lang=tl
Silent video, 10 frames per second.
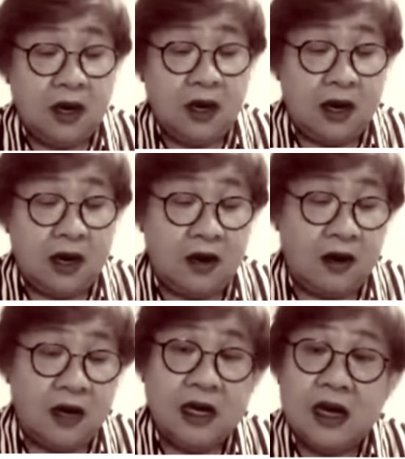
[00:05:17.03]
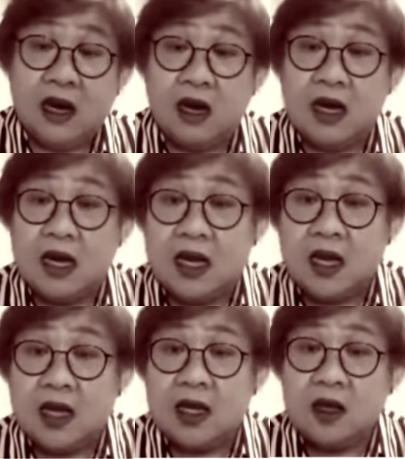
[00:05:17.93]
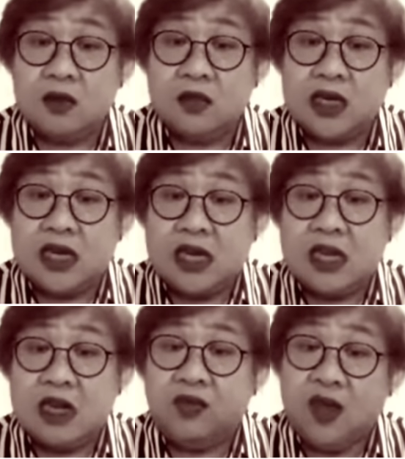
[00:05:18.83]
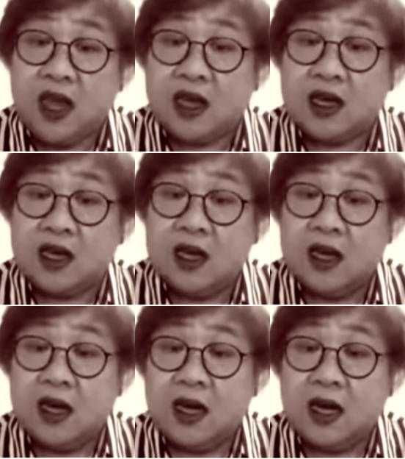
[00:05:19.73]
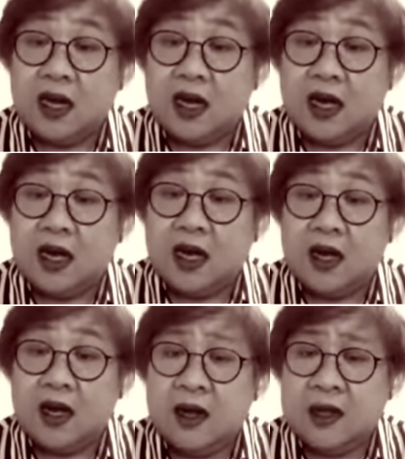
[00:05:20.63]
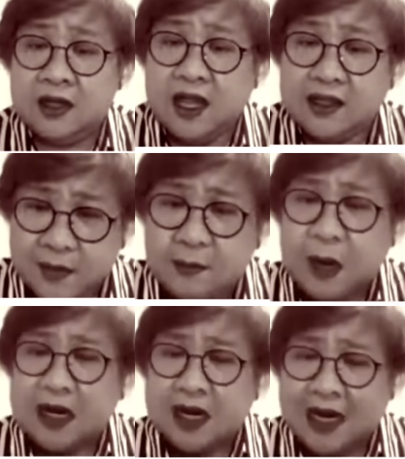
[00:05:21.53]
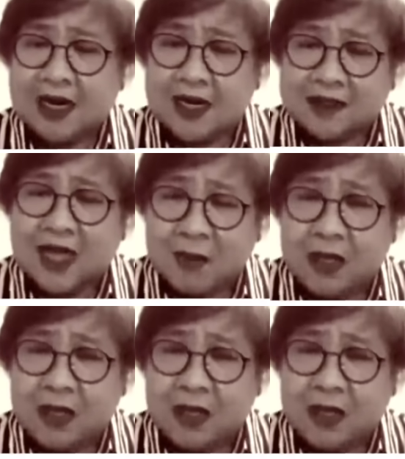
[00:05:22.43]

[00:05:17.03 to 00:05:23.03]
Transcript: uh, clearly yung chilling effect yeah. uh, natimpla nila ng